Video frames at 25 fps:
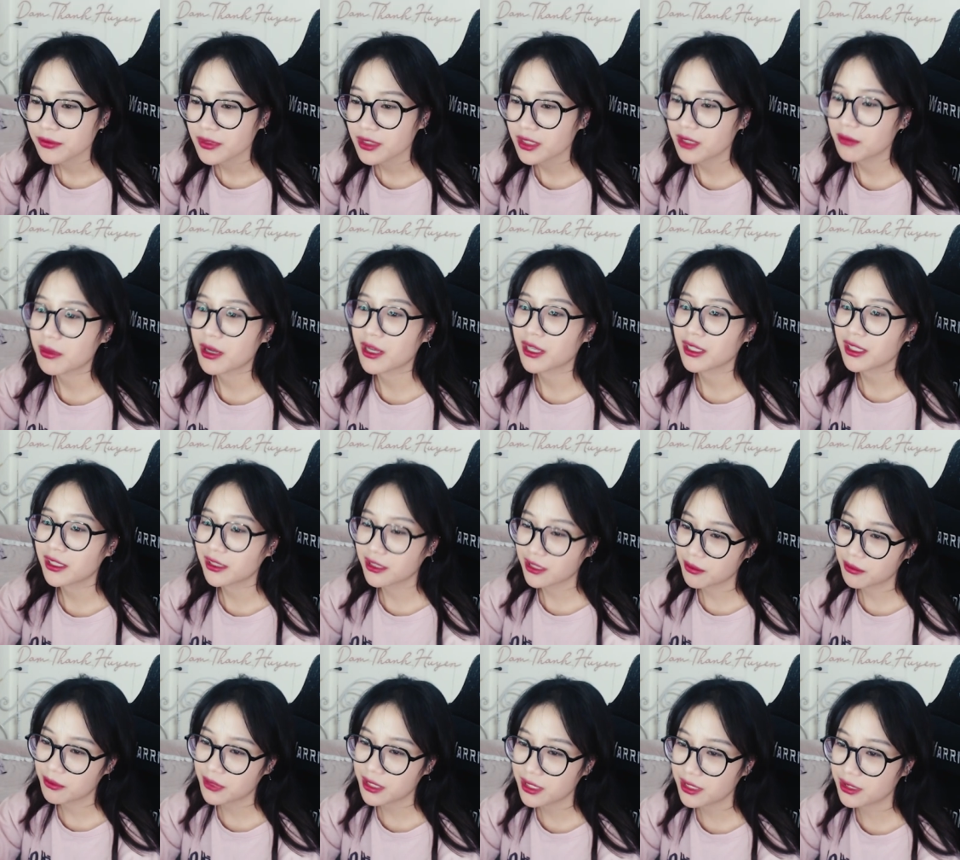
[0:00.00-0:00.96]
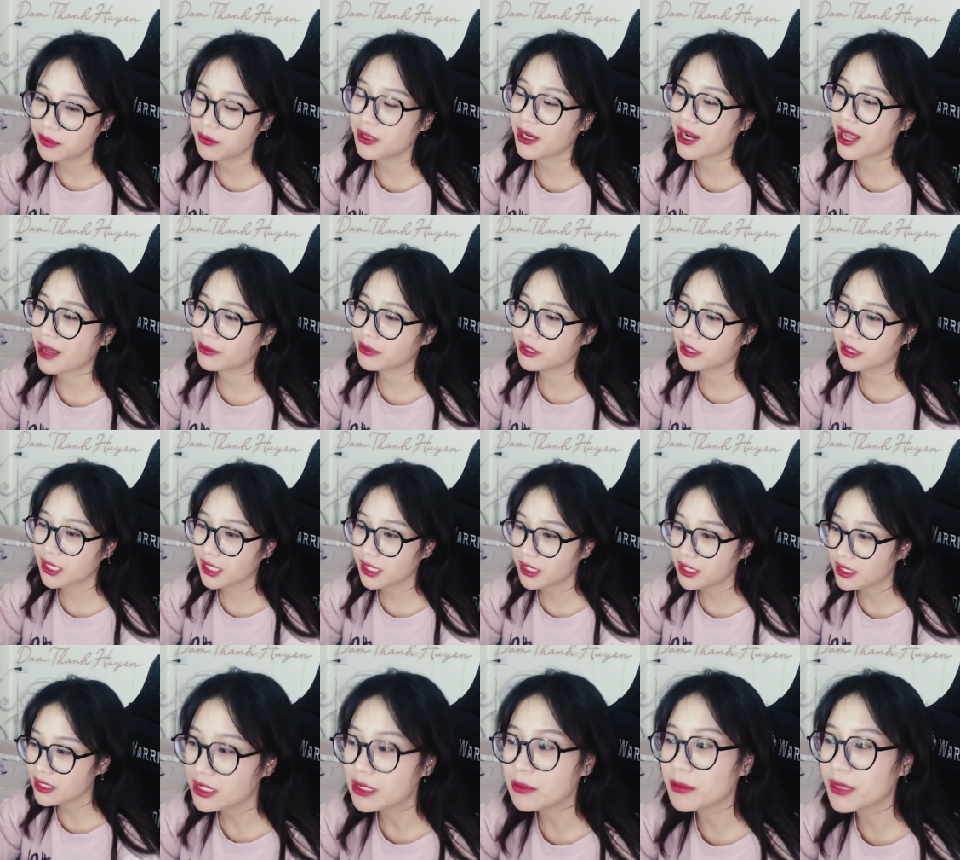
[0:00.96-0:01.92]
nhưng mà yên tâm đi nếu mà làm như
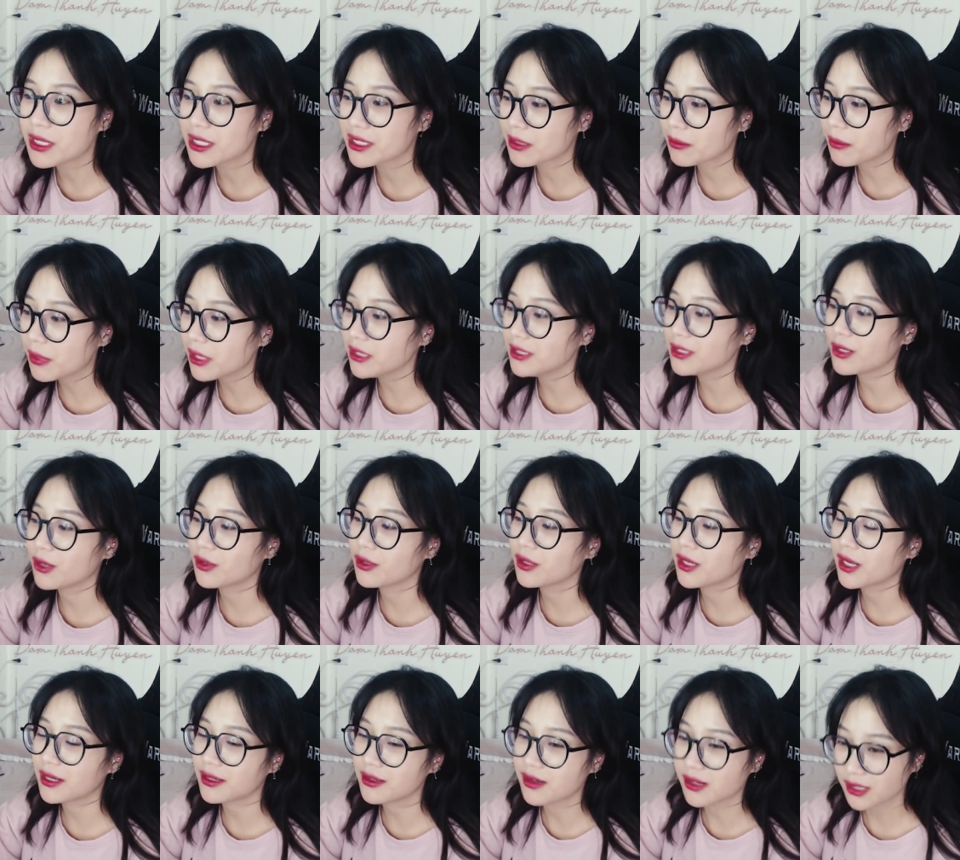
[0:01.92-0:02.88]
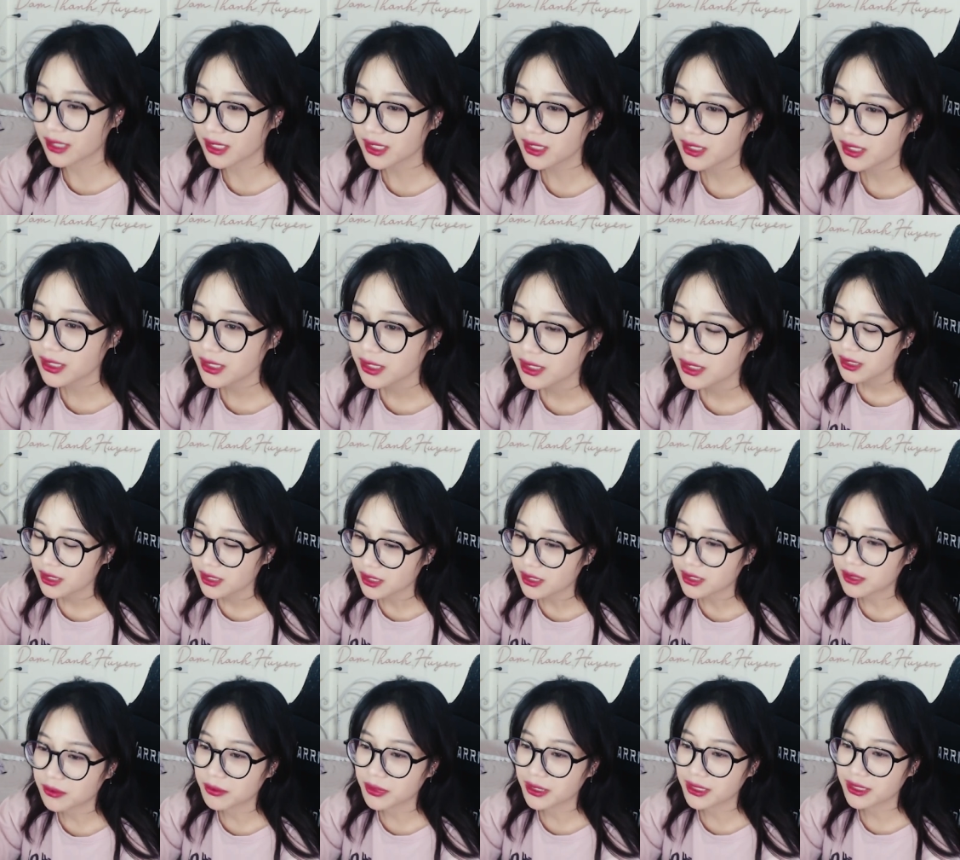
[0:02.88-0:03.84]
thế thì mình sẽ mất nhiều hơn là được đấy
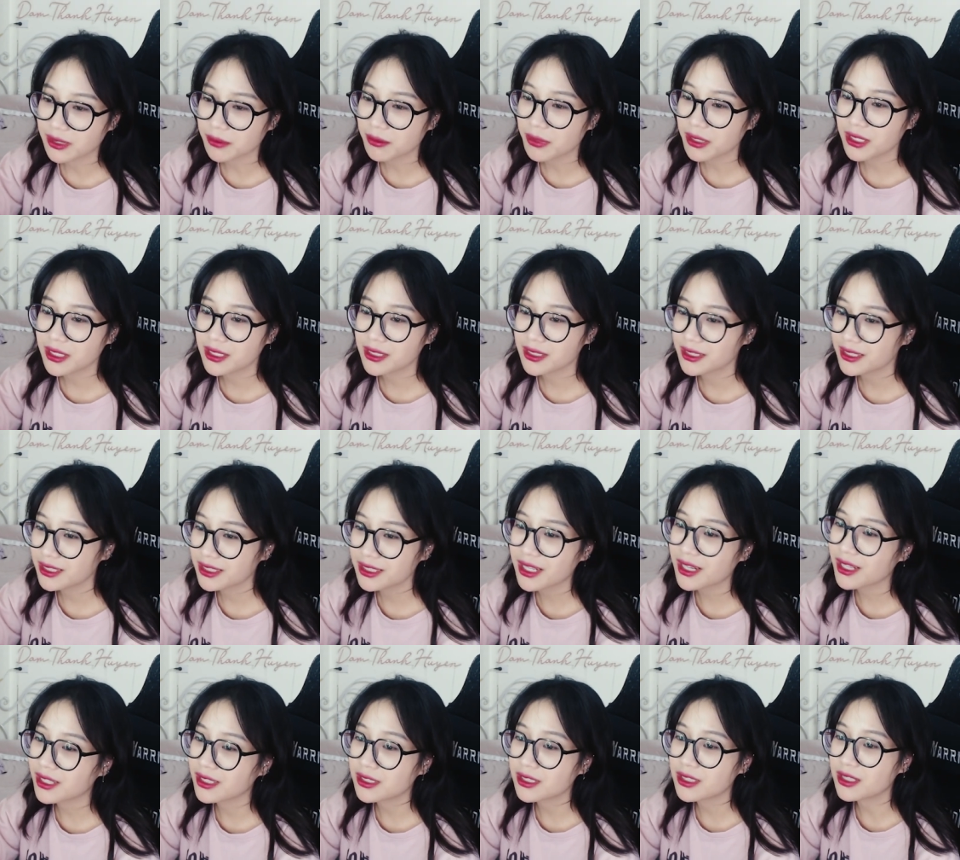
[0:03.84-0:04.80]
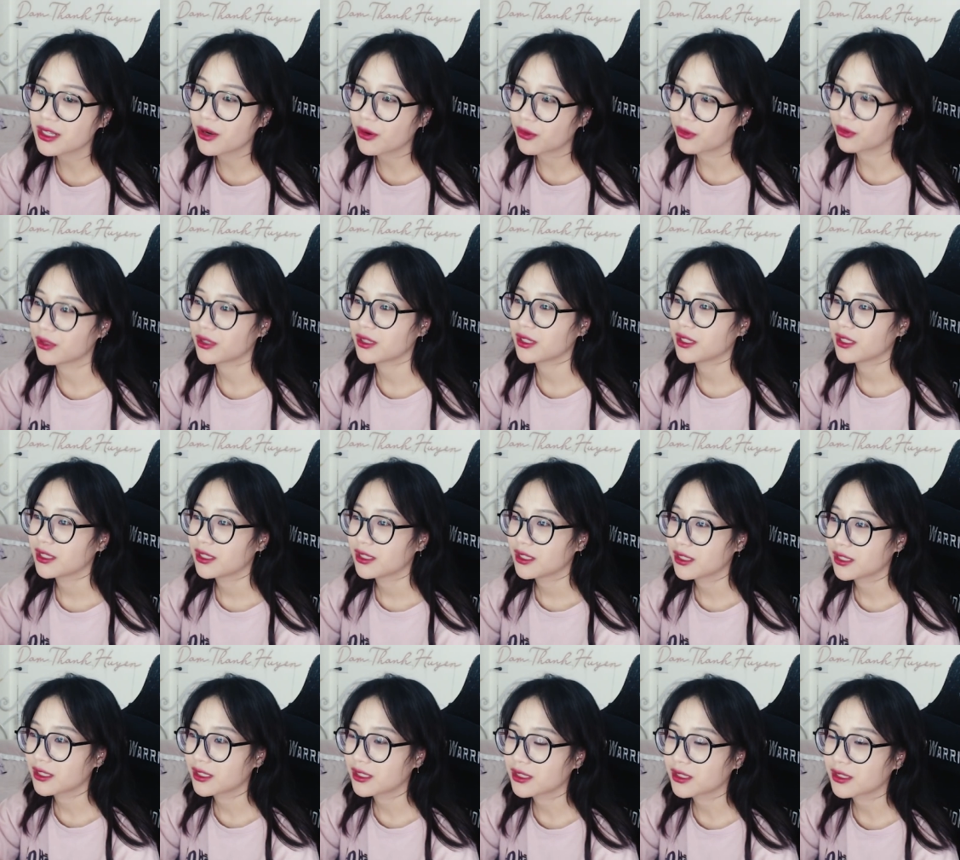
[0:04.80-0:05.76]
ờ, mình sẽ mất đi rất là nhiều
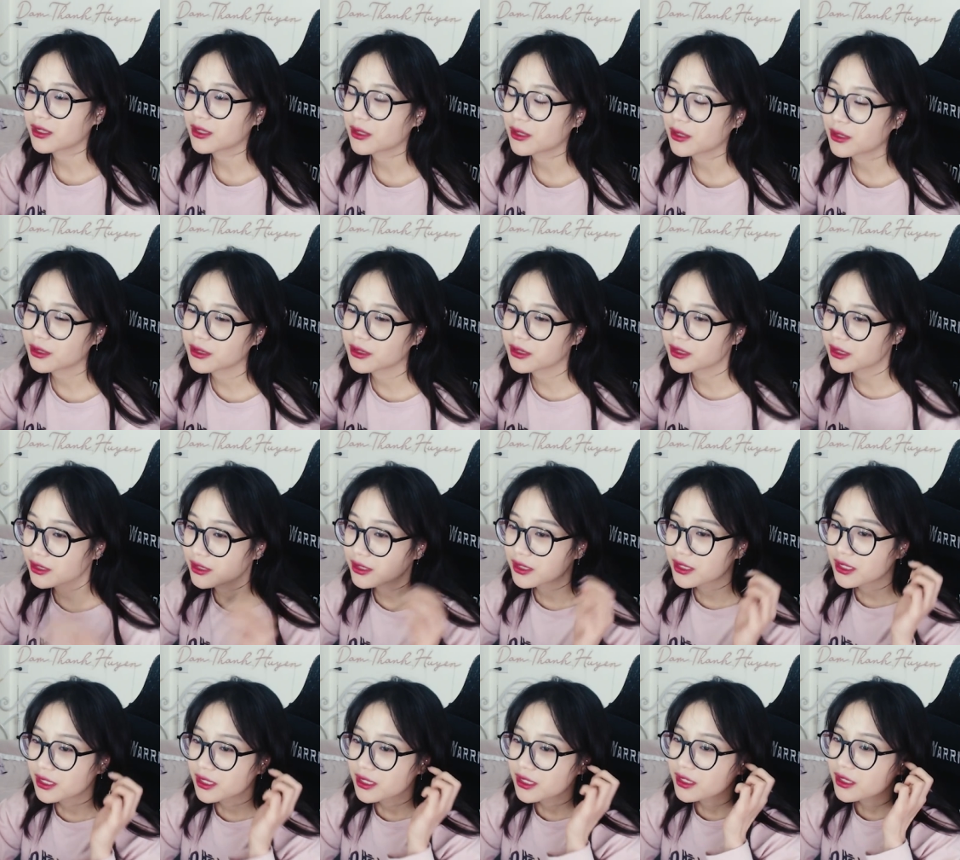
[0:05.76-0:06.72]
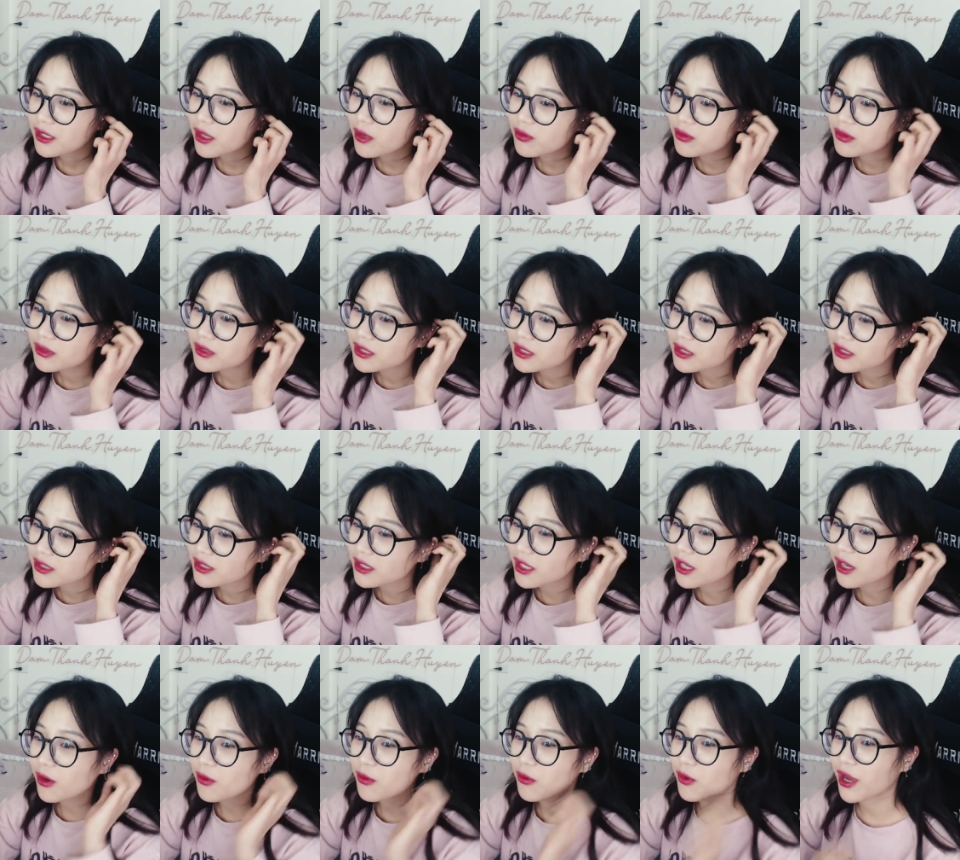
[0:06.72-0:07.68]
ờ, không thực
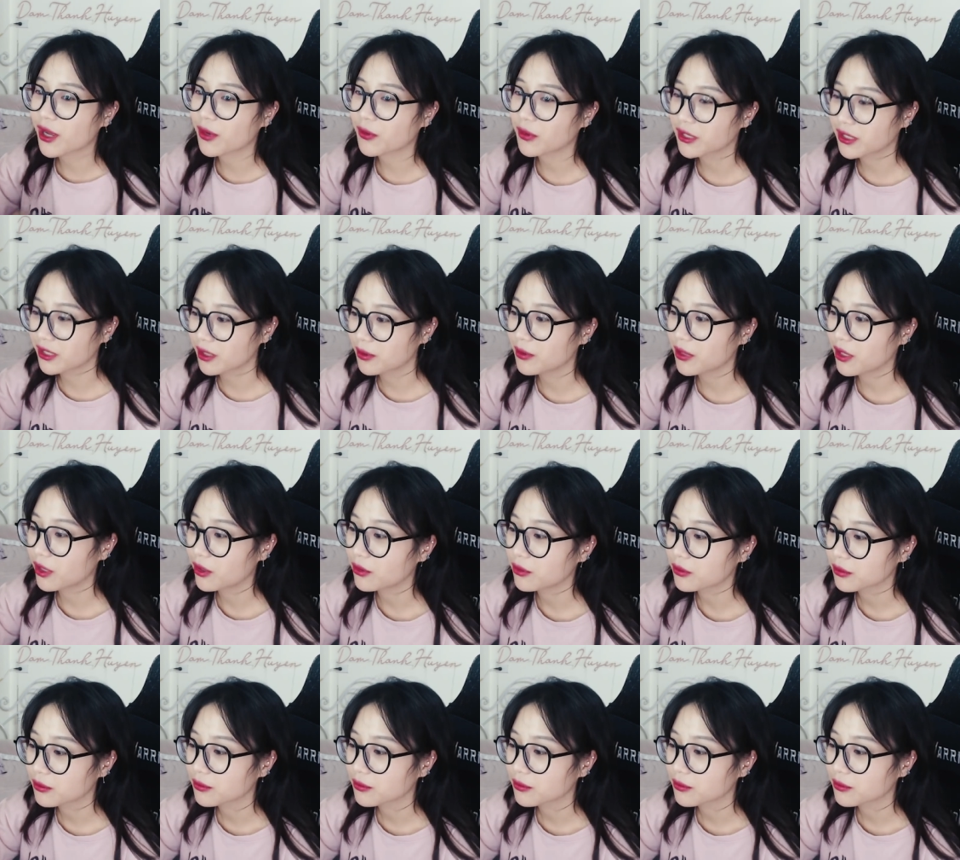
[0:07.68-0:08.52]
sự là không có ai quan tâm đâu